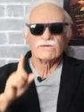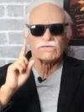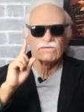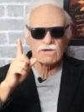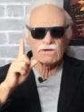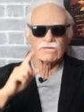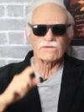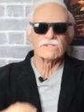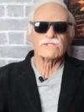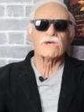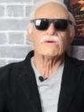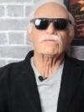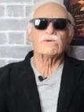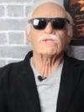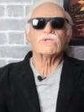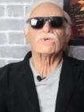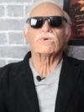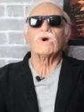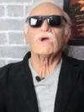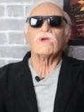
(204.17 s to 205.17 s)
Vimos que a
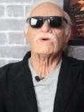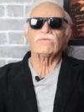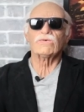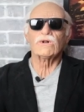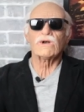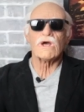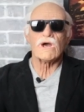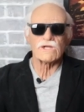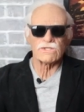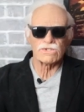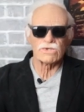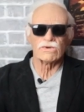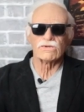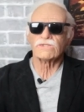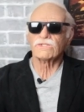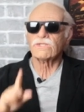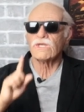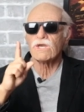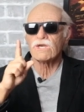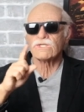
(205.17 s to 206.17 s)
Bitcoin é volátil,
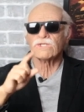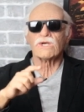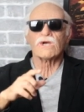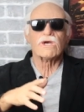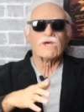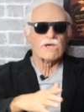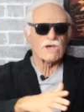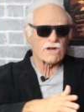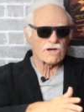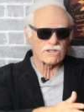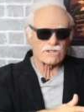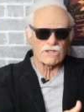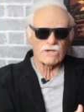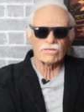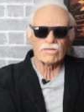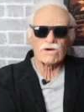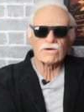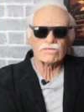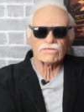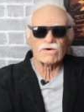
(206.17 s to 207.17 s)
ou seja, ela tem
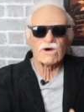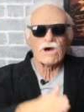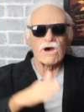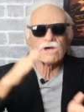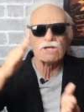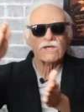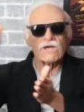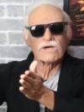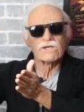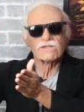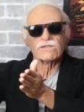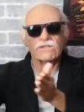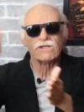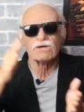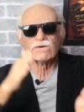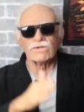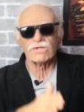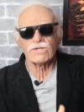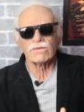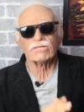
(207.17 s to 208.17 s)
uma
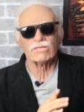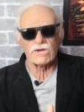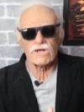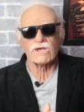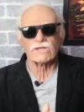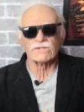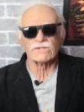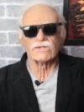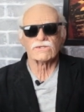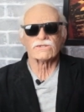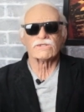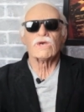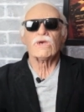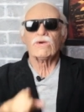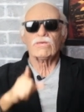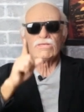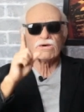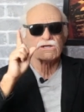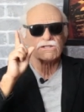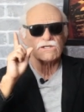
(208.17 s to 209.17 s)
variação de preços,
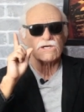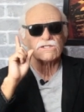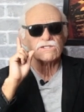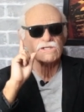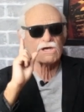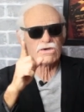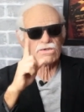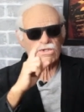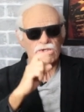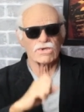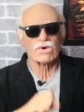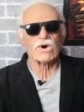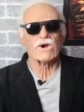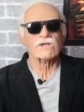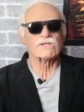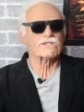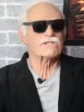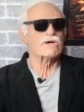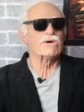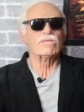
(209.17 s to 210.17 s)
mas as
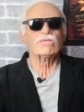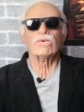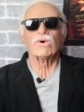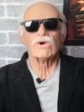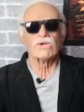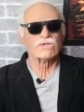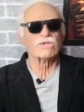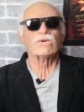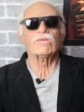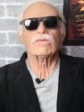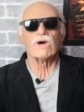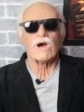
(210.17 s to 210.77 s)
altcoins são muito